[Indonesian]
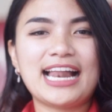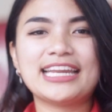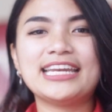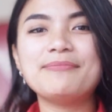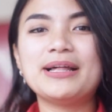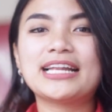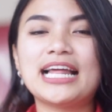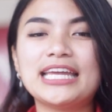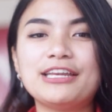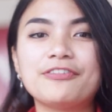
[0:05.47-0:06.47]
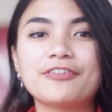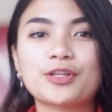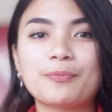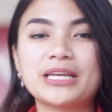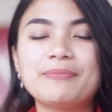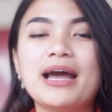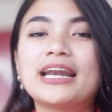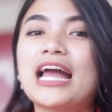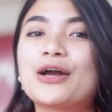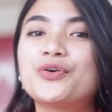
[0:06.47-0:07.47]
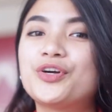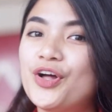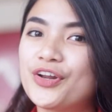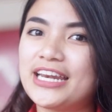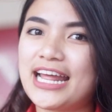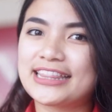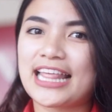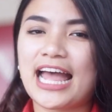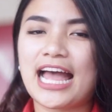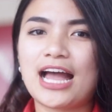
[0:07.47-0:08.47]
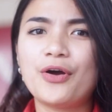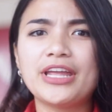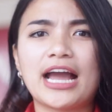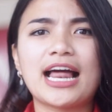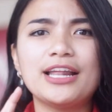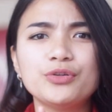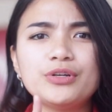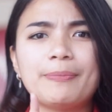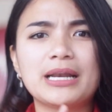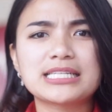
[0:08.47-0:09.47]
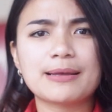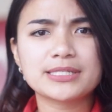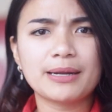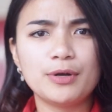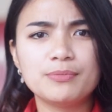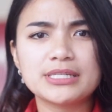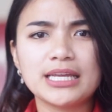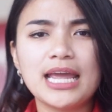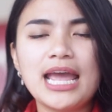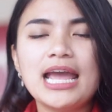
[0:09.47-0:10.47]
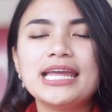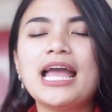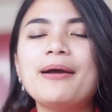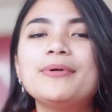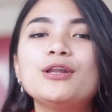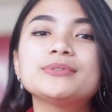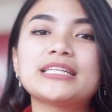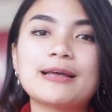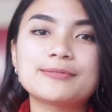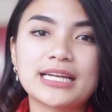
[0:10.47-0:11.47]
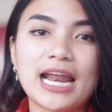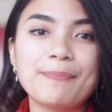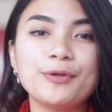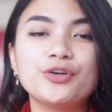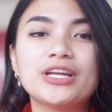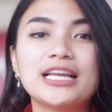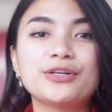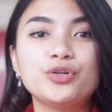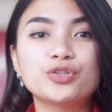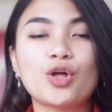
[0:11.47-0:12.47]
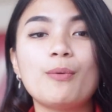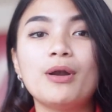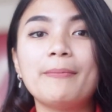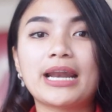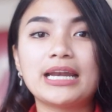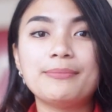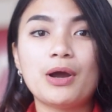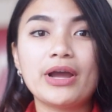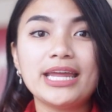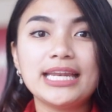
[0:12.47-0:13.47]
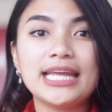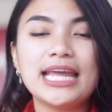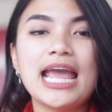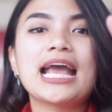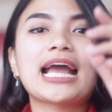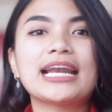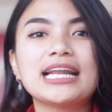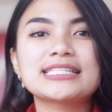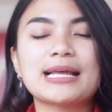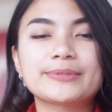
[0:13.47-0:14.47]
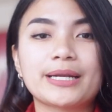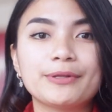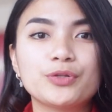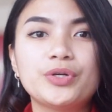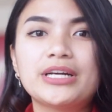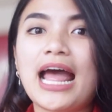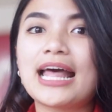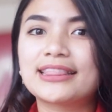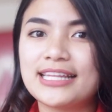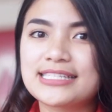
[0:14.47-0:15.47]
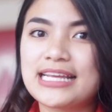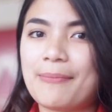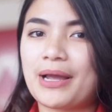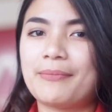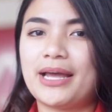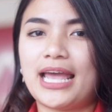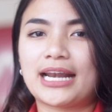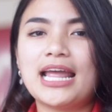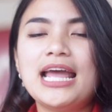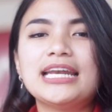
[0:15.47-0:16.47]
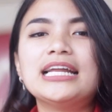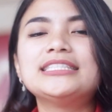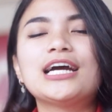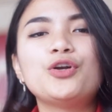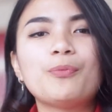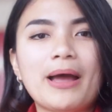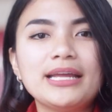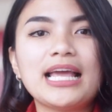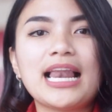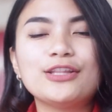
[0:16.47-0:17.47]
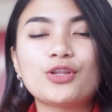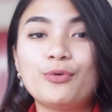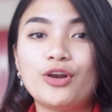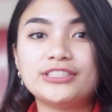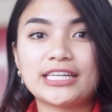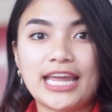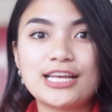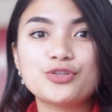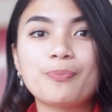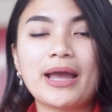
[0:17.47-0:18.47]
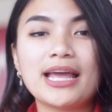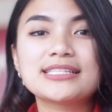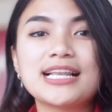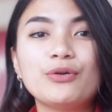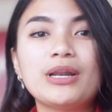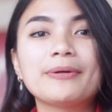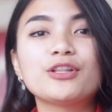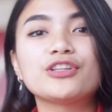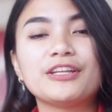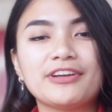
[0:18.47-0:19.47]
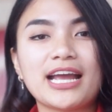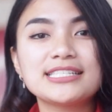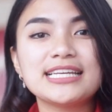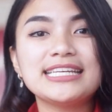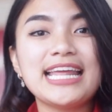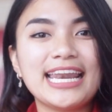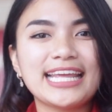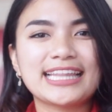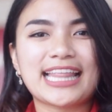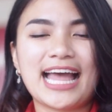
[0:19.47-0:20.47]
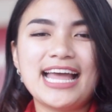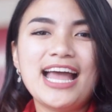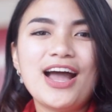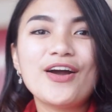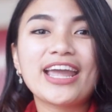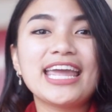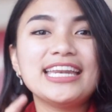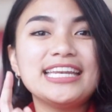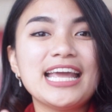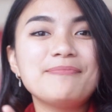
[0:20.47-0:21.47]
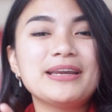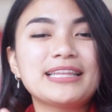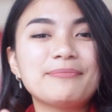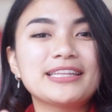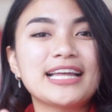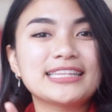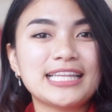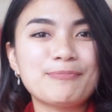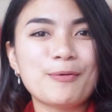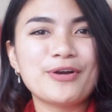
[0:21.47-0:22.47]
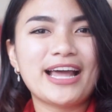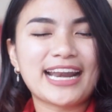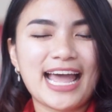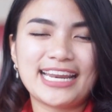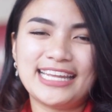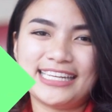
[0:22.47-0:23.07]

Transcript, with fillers: Hari ini balik lagi di Viva Top 3 bareng aku Glorinata. Oh ya, kalian tuh udah pada subscribe belum sih? Yang belum subscribe, yuk diklik dulu tombol merah di bawah ini. Karena subscribe itu gratis, nggak pakai bayar. Dan jangan lupa nyalain tombol loncengnya supaya selalu dapat notifikasi dari kita. Oke, ini dia berita-berita terpopuler hari